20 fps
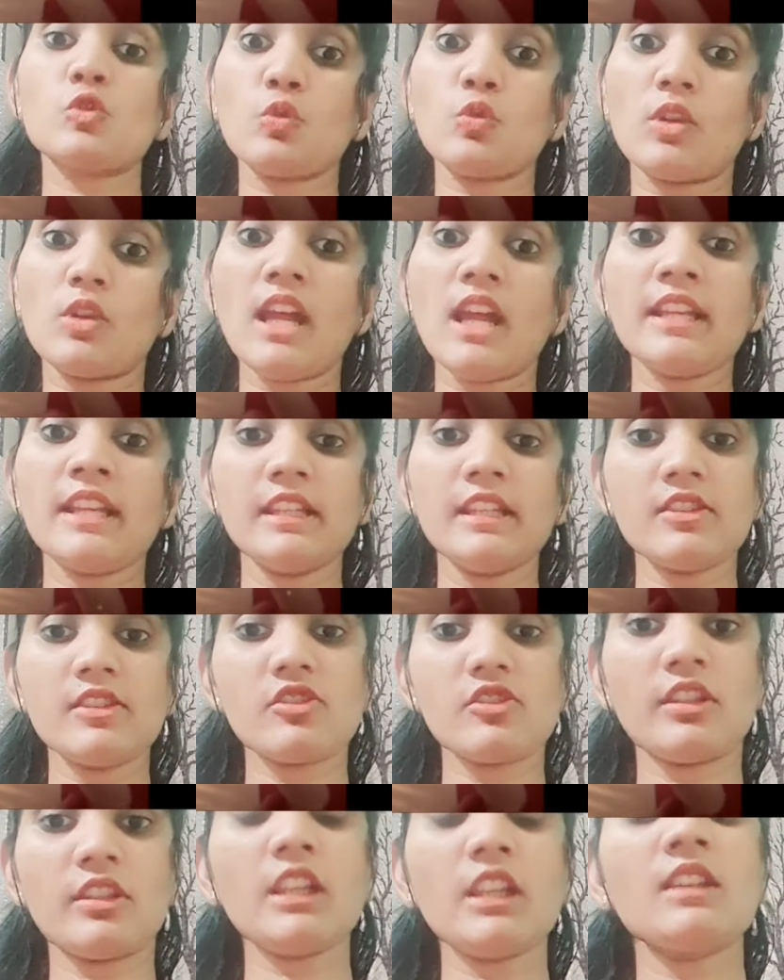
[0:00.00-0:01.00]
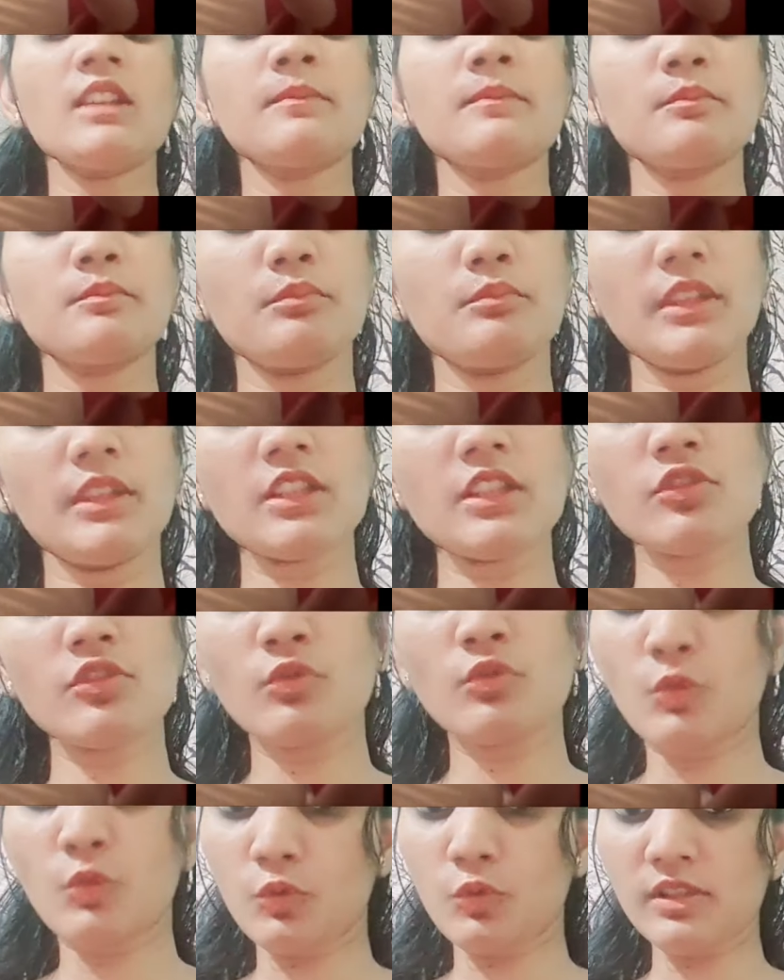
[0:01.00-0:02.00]
सोलह इंच के बीच
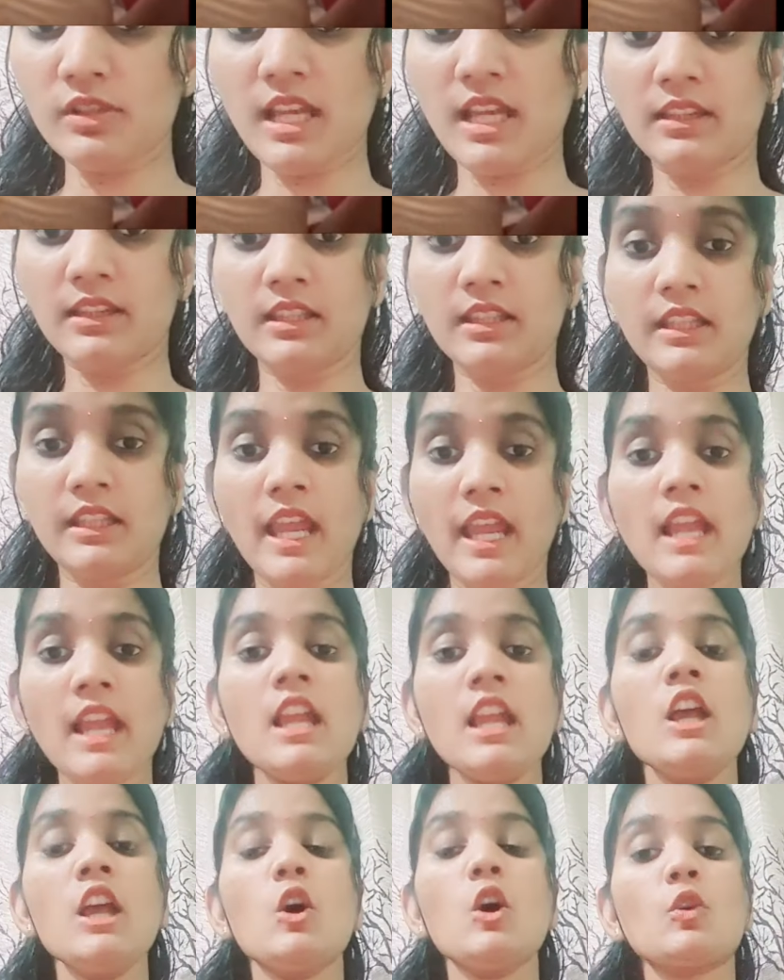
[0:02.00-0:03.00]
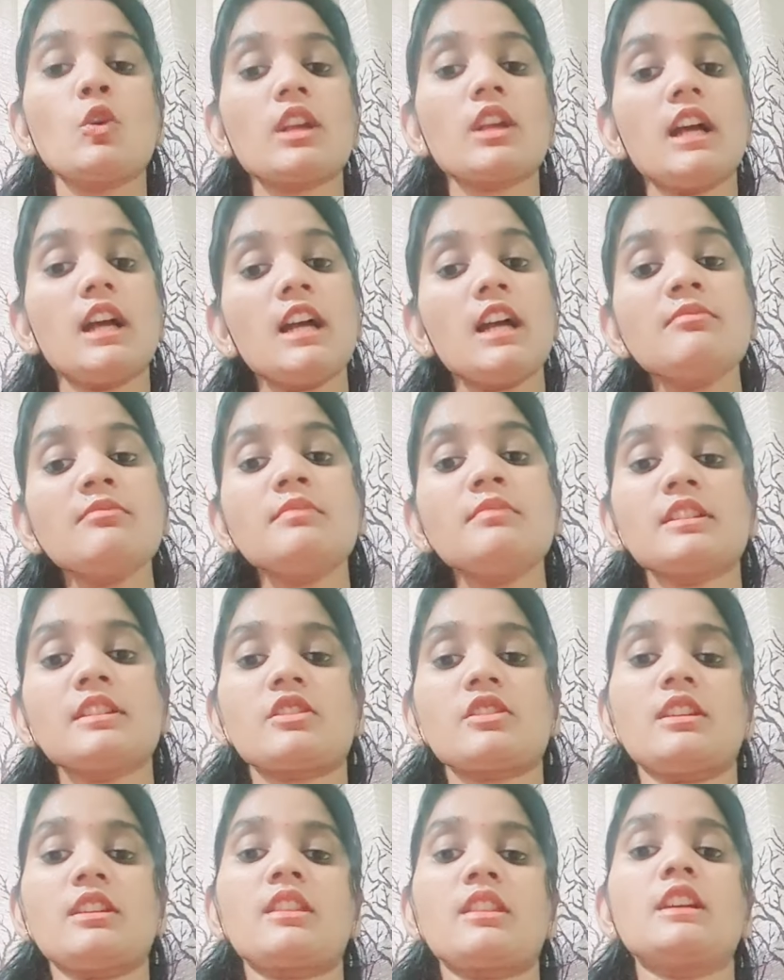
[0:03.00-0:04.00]
हो जाती है और अब
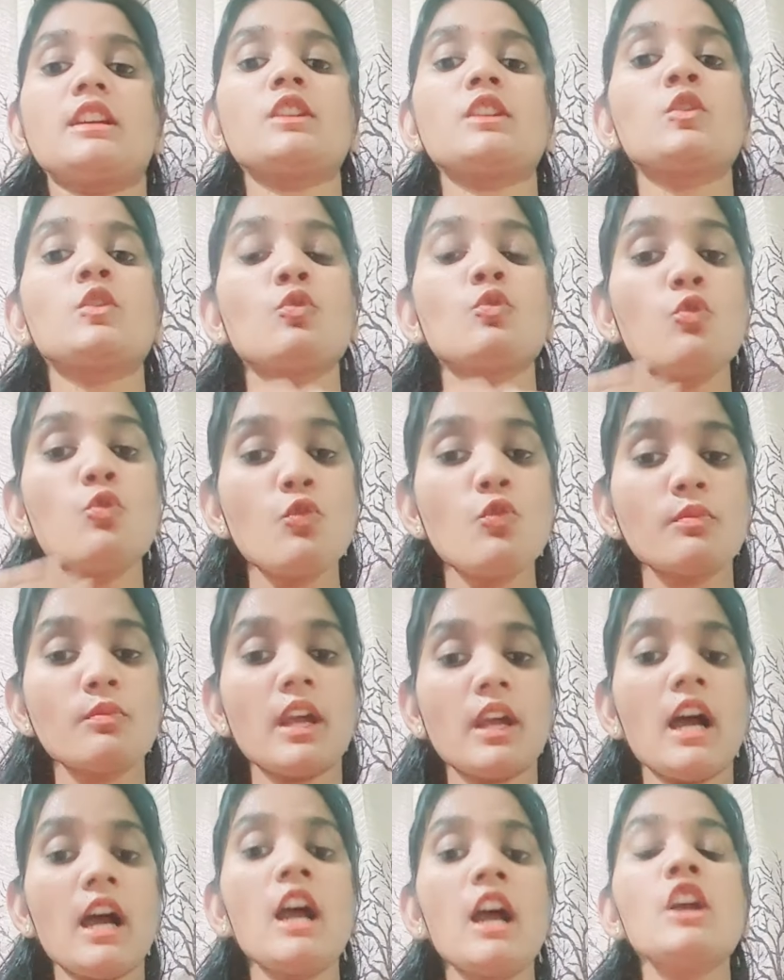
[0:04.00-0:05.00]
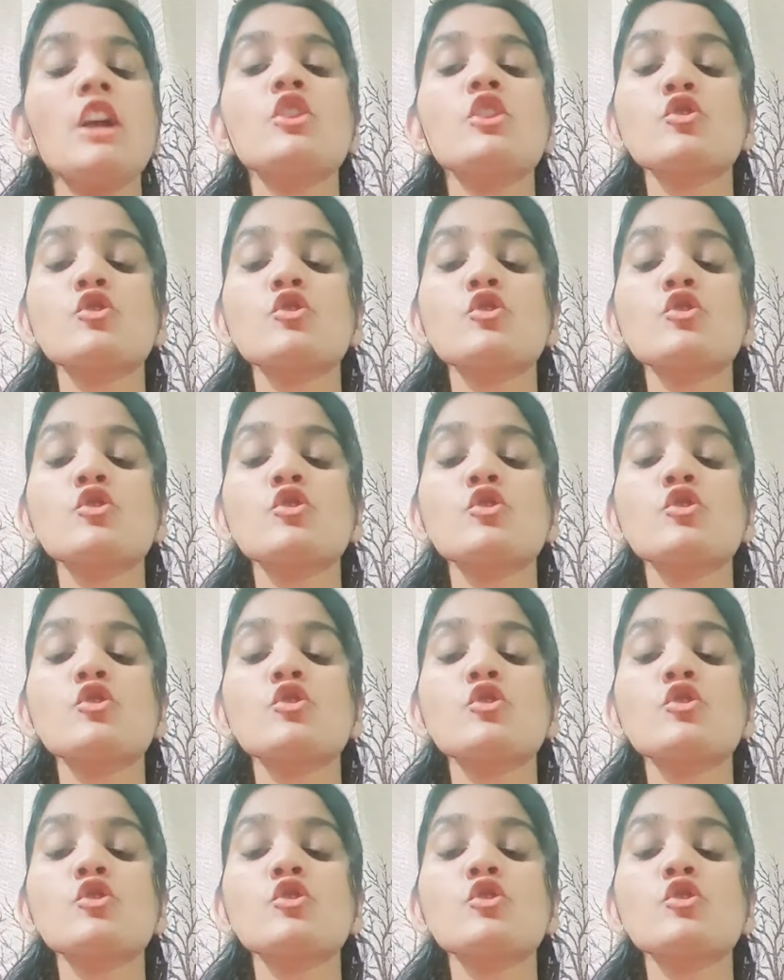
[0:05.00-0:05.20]
बच्चा अंदर घूमना